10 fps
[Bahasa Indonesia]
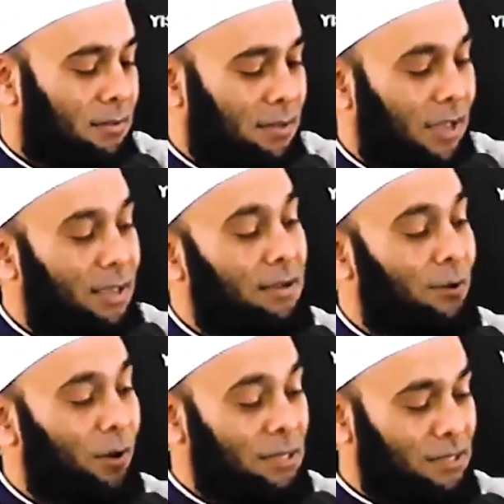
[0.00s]
Kayaknya ada
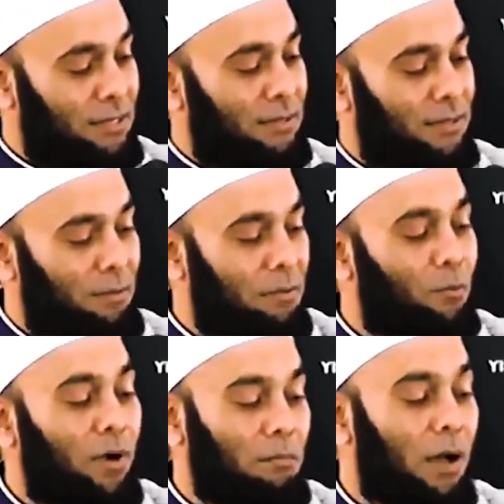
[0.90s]
kuaci, tapi
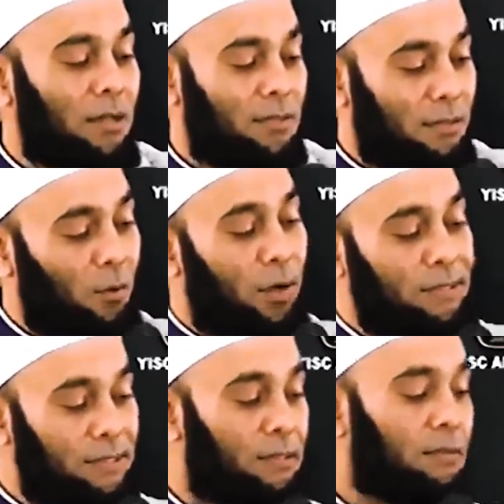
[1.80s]
bukan bahasanya
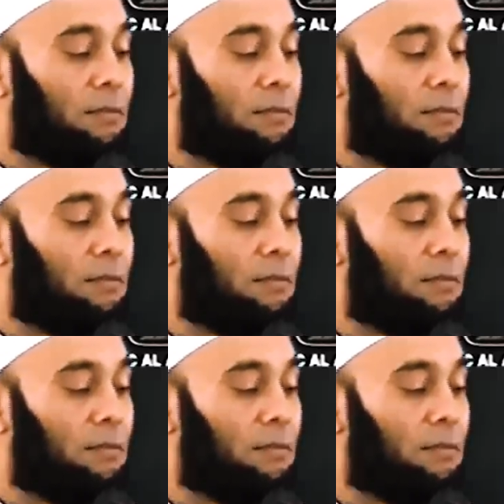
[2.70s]
kuaci.